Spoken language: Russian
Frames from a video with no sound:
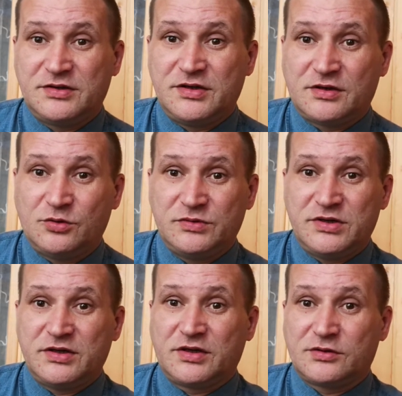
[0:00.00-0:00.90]
тех
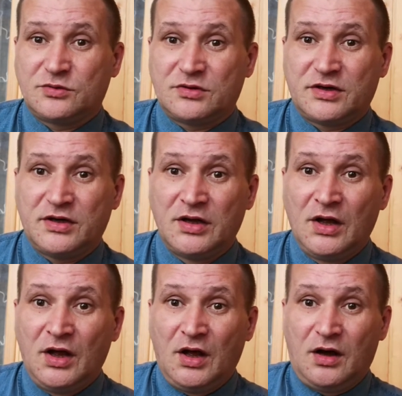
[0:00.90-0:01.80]
людей, которые
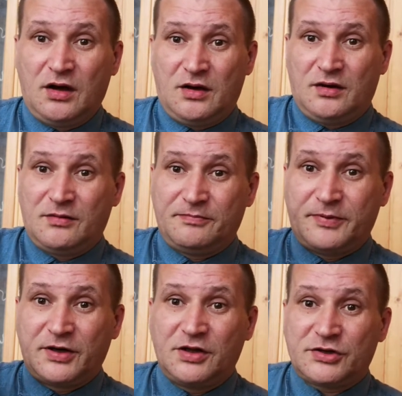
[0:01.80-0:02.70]
э,
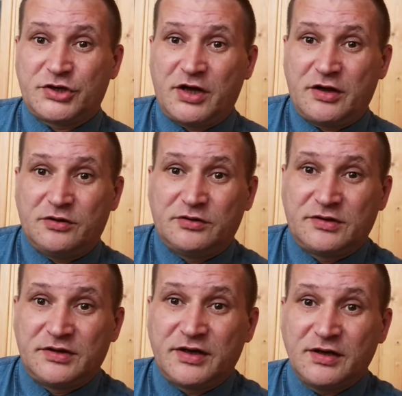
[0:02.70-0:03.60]

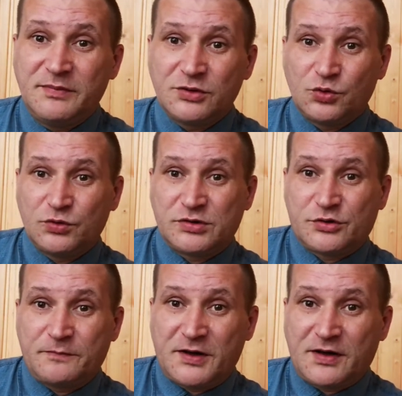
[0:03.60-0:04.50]
приглашают,
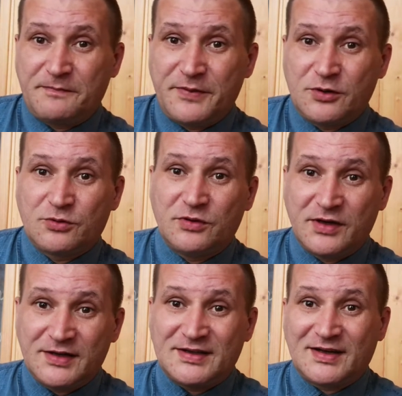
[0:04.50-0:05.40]
рекомендуют суперкопилку.
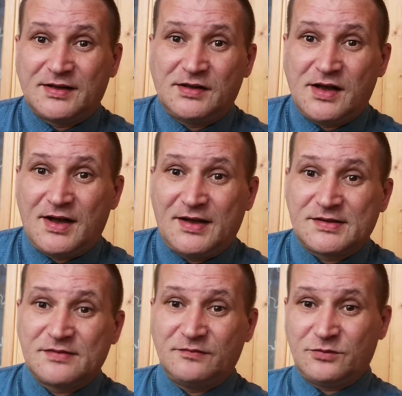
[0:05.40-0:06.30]
Это
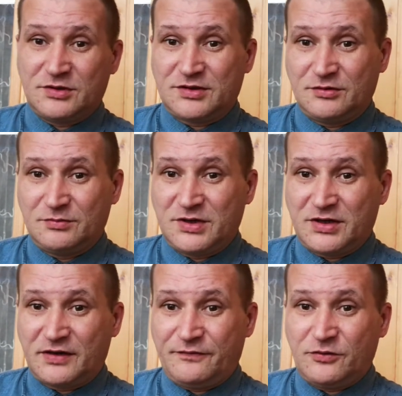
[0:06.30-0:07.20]
класс. Вот он,
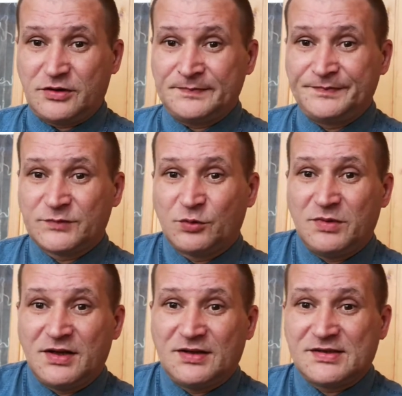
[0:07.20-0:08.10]
микрофон у
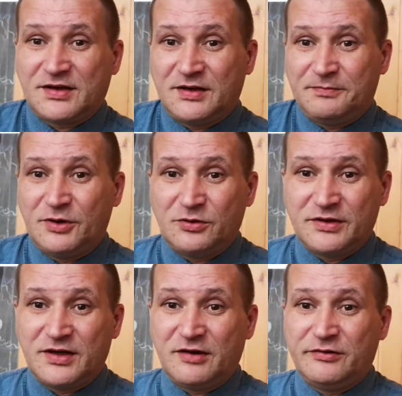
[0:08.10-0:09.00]
меня
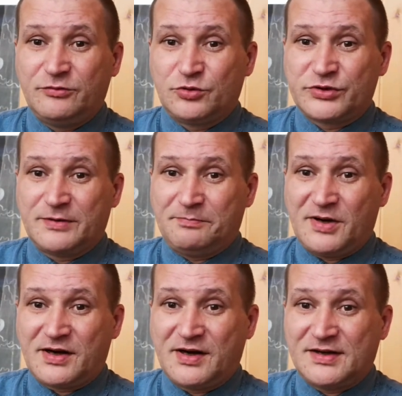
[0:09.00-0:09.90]
закреплен. Я его уже
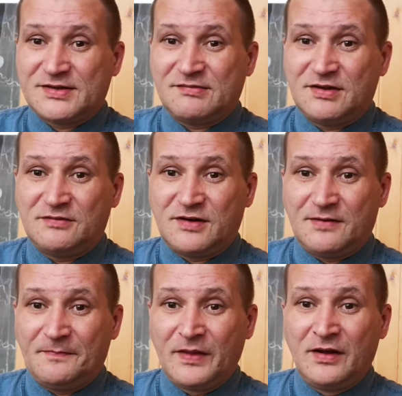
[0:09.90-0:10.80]
показывал вам.